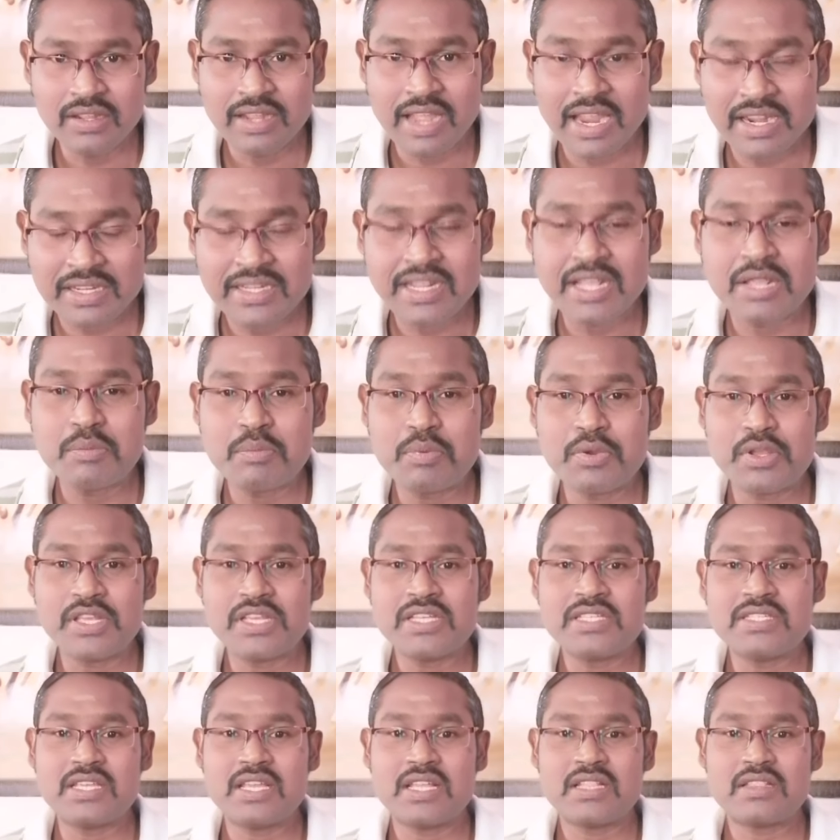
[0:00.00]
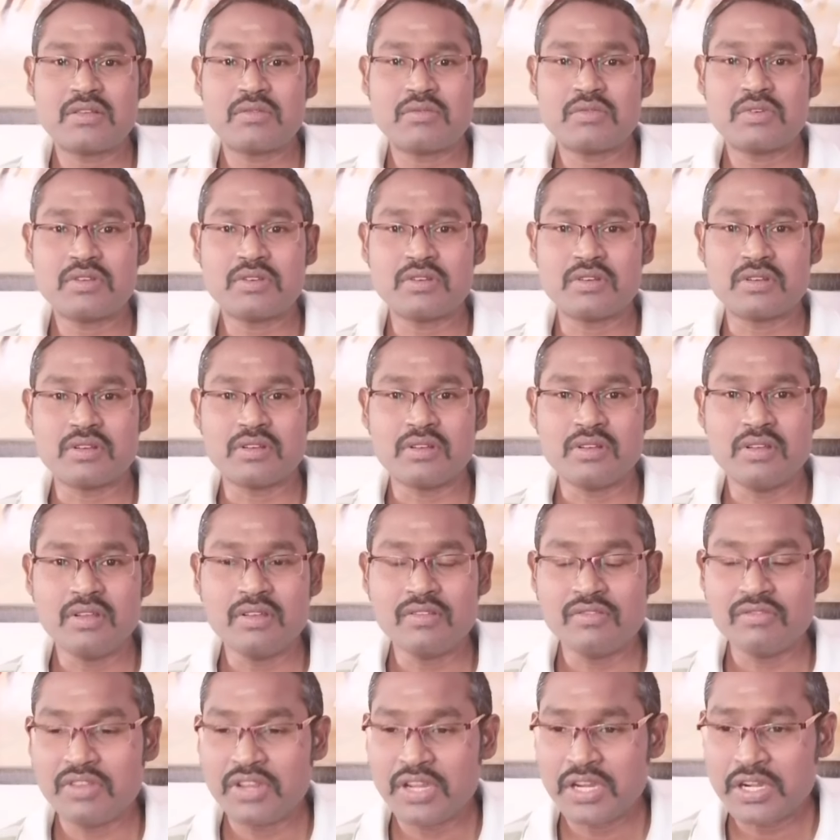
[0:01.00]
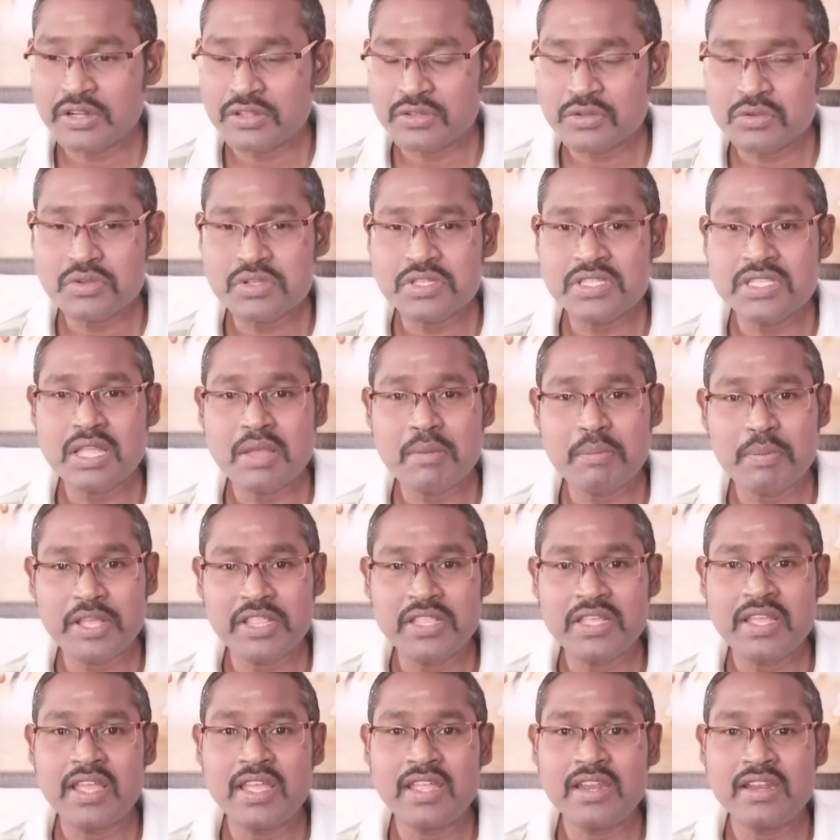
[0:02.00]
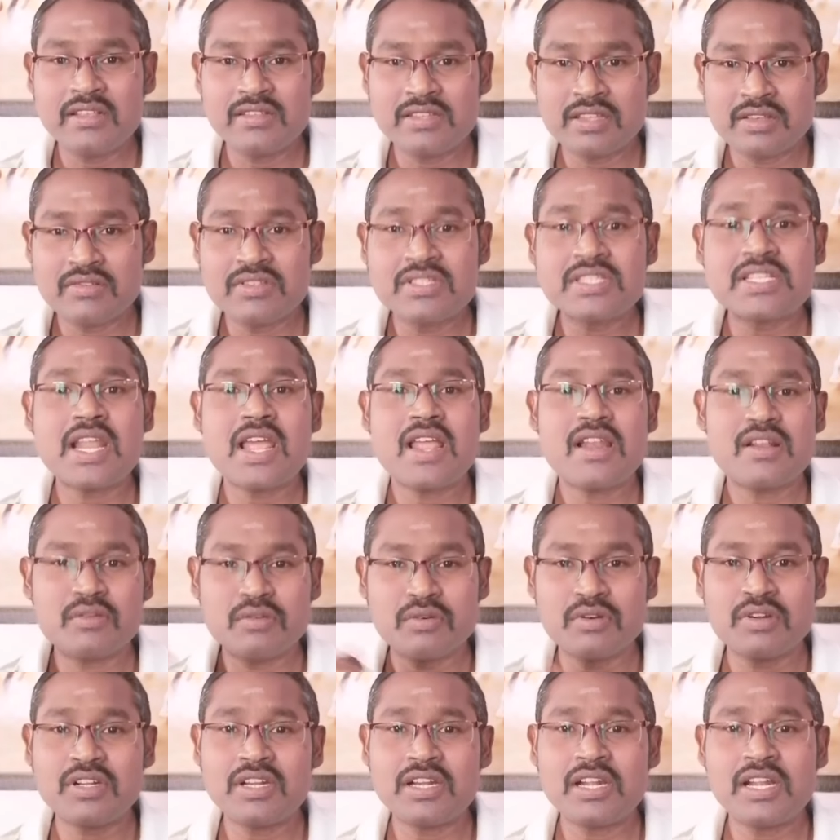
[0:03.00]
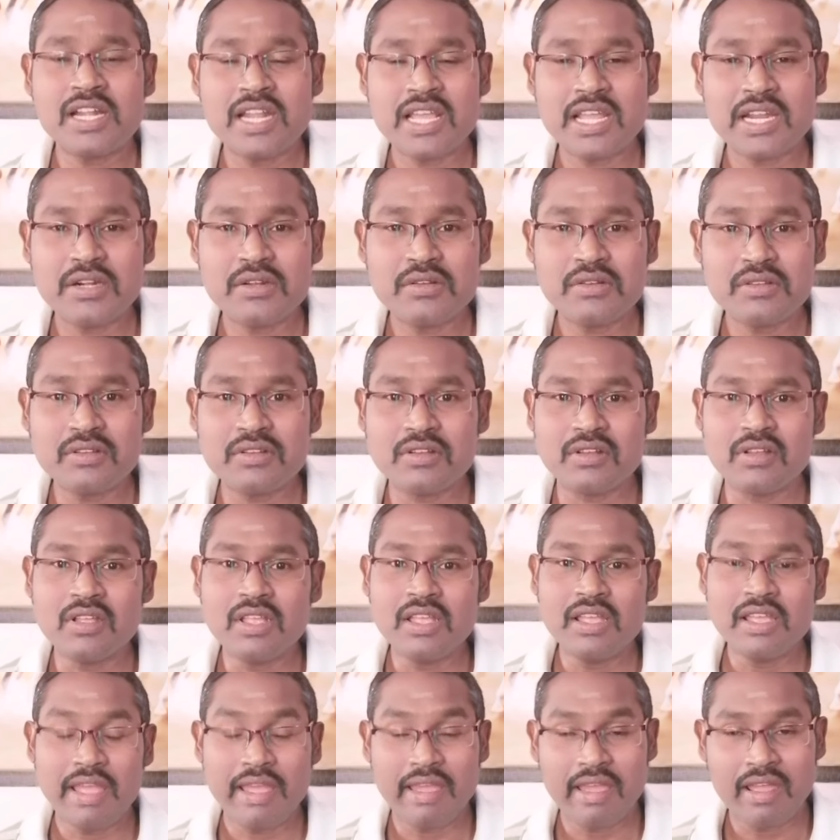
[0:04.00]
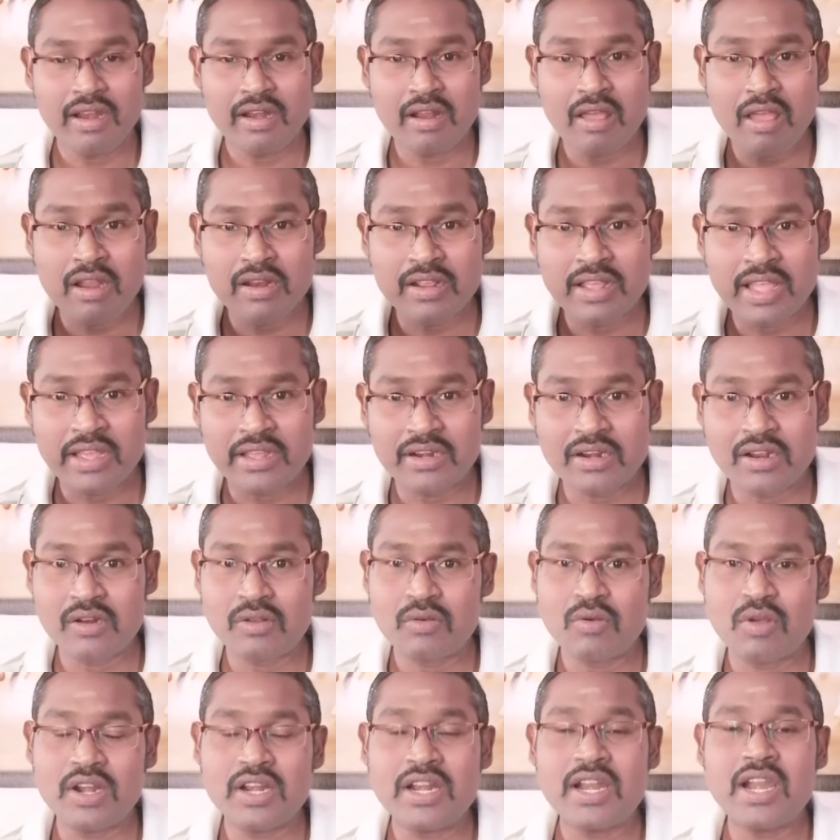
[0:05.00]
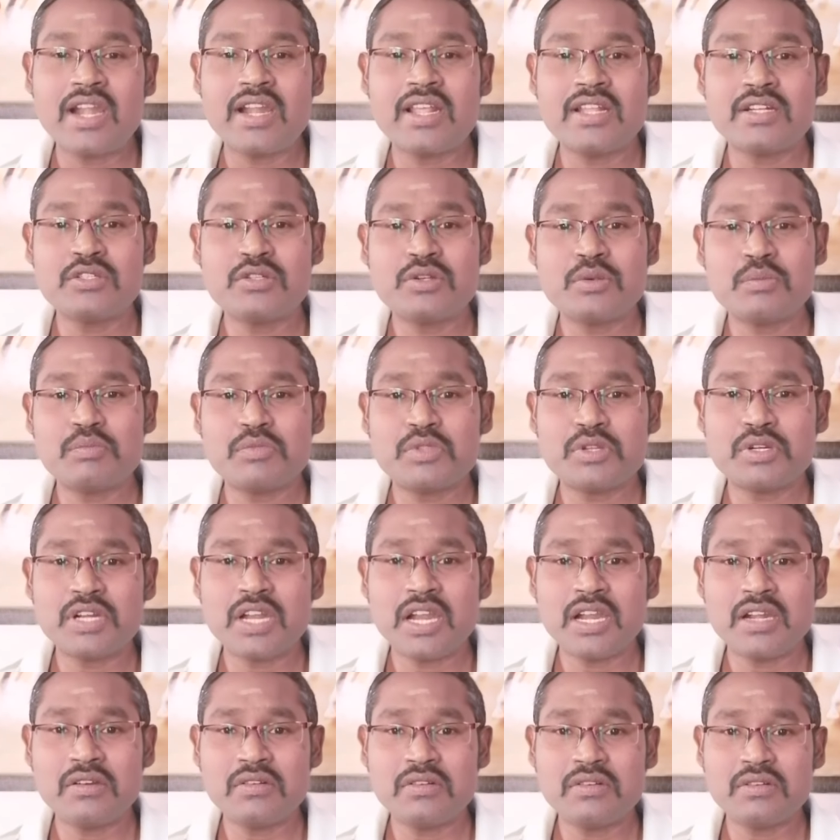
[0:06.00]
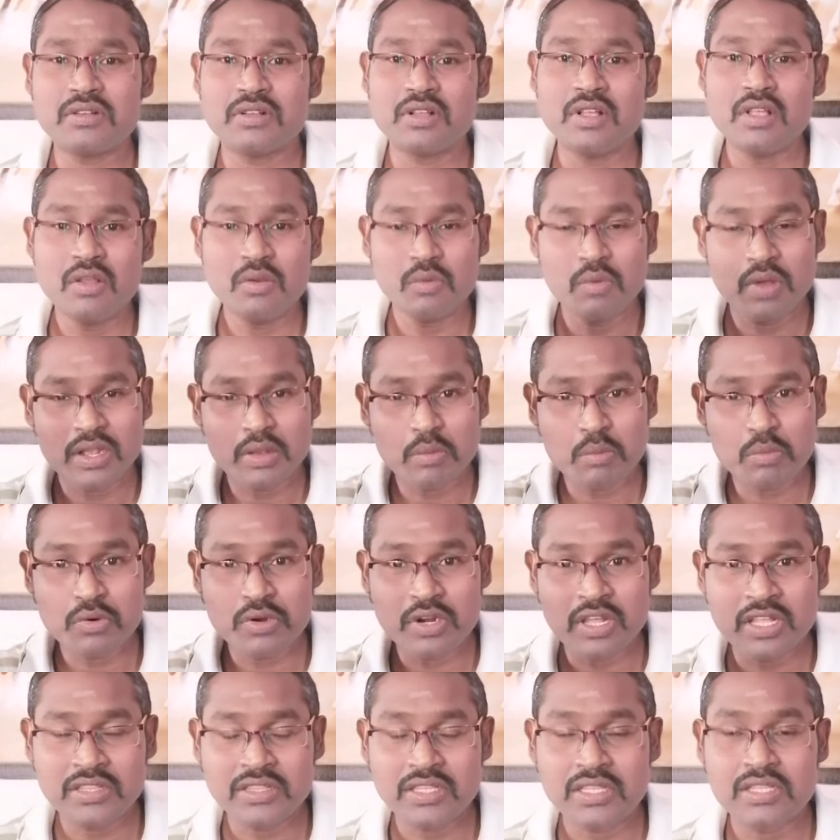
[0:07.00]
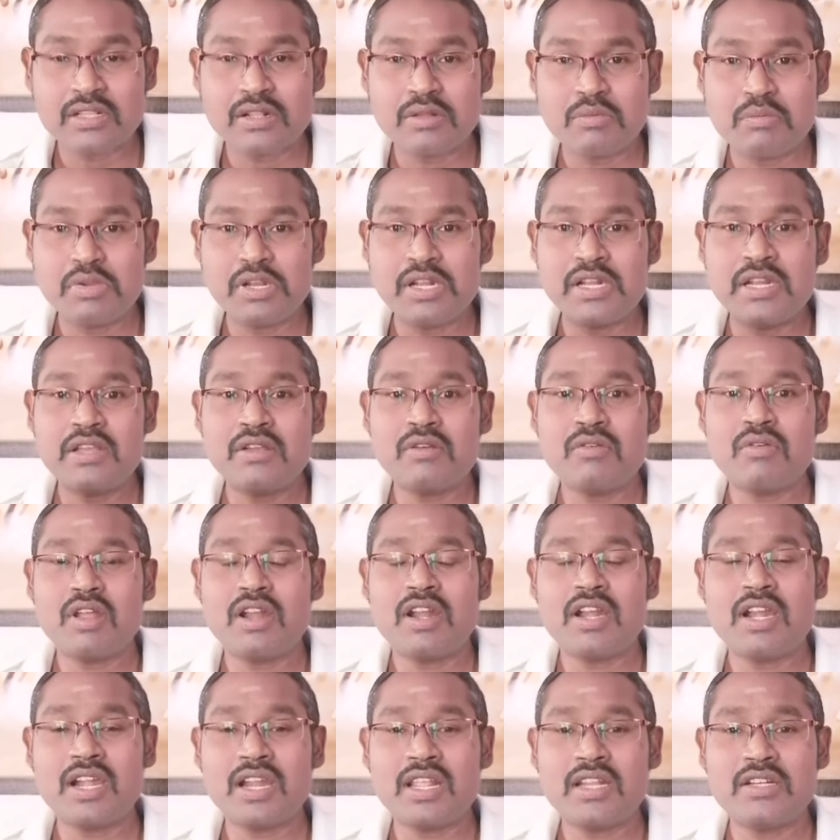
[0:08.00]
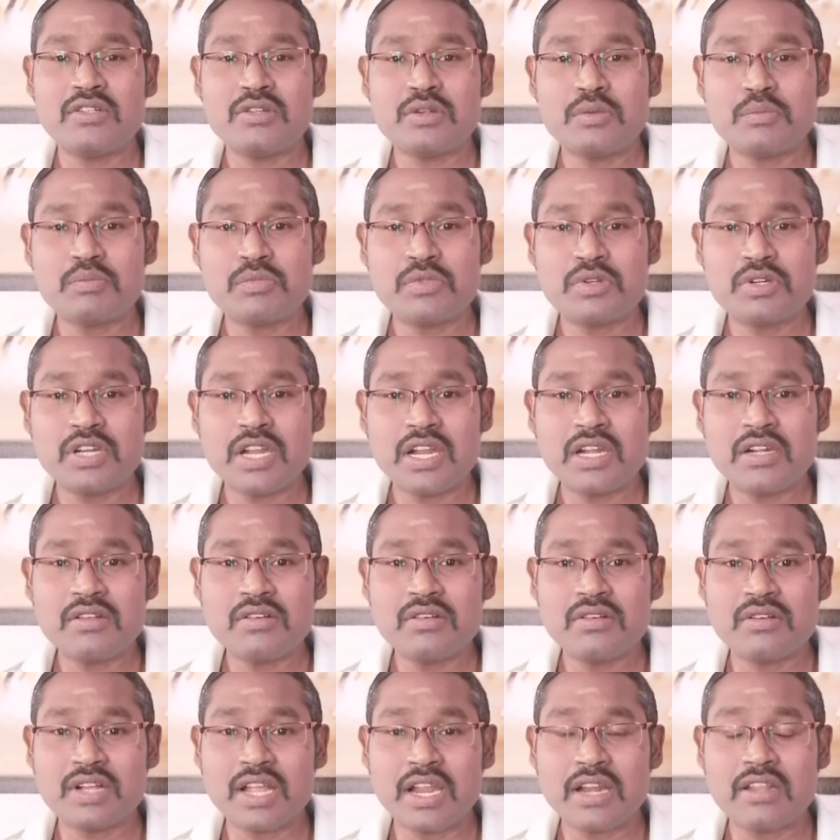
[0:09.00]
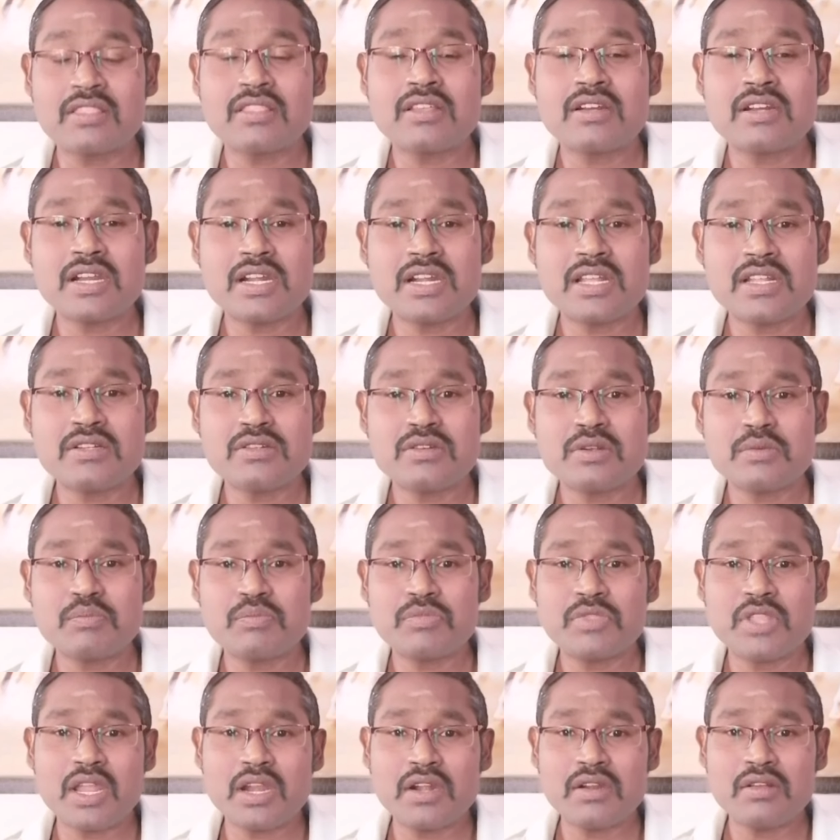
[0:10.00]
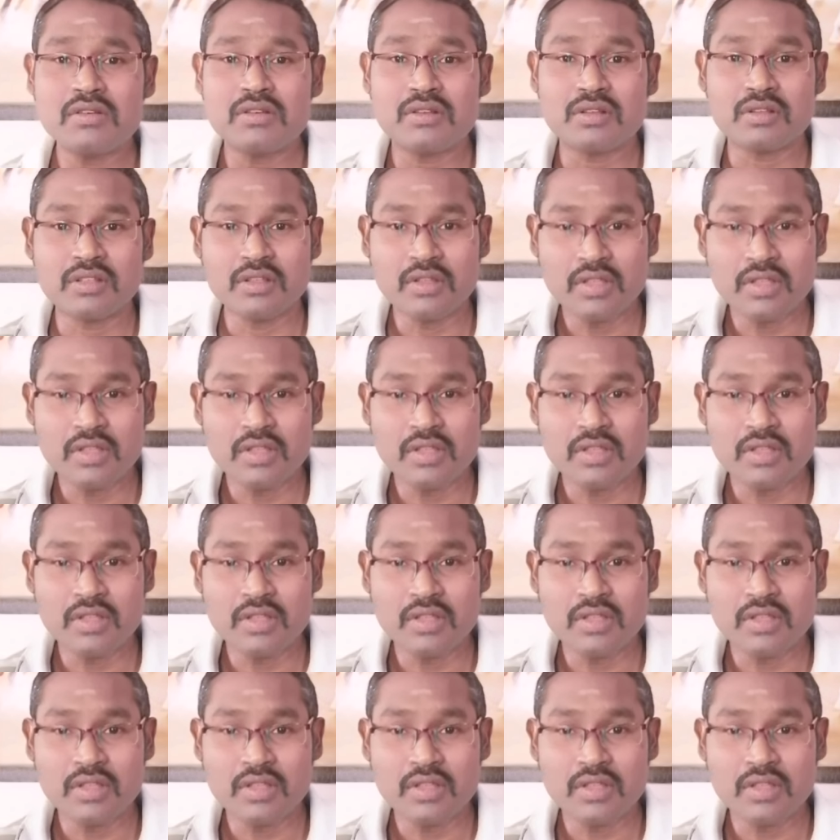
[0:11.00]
కట్ అయిపోయి జీతము వీడు చూస్తే పదిహేను సంవత్సరాలు గుంటడు లేడు నాలుగు ఎకరాలు కొన్నాడని చెప్తున్నాడు ఒక మూడు అంతస్తుల బిల్డింగ్ కొన్నాడని చెప్తున్నాడు కడుతున్నాడని చెప్తున్నాడు